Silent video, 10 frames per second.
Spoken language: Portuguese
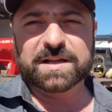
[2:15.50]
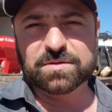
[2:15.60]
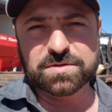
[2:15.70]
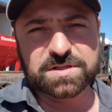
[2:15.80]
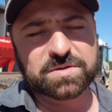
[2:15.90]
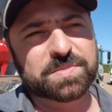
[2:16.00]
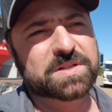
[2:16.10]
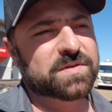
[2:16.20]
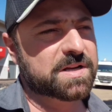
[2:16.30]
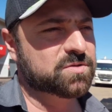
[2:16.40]
todas as
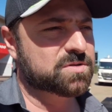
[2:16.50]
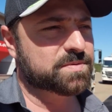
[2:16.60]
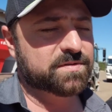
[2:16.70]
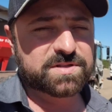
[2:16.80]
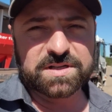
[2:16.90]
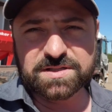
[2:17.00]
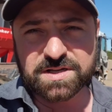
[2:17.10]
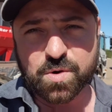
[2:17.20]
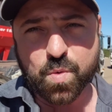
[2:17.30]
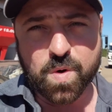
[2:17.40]
especificações para vocês
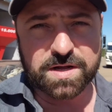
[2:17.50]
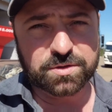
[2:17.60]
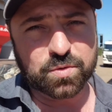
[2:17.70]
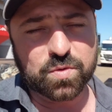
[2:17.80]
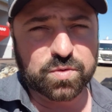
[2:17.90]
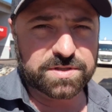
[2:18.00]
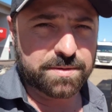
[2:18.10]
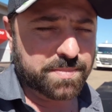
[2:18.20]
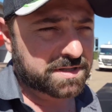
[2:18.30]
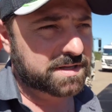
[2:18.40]
e quanto custa
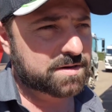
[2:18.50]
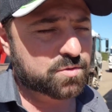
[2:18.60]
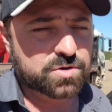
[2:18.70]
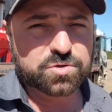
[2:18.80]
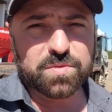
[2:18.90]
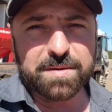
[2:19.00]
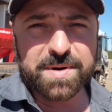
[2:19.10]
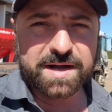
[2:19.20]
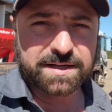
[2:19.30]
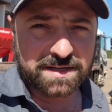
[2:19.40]
para ter hoje uma
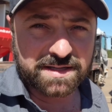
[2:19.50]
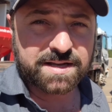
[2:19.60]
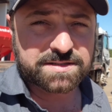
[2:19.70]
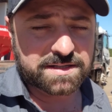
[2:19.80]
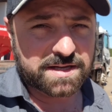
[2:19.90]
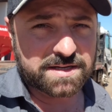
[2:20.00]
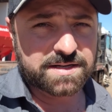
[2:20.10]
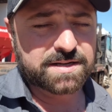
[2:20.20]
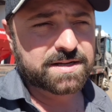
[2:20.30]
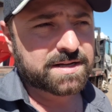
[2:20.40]
máquina dessa daí,
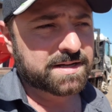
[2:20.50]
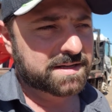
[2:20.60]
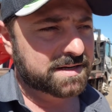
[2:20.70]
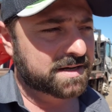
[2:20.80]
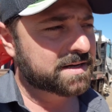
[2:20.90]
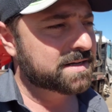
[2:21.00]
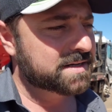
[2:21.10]
né?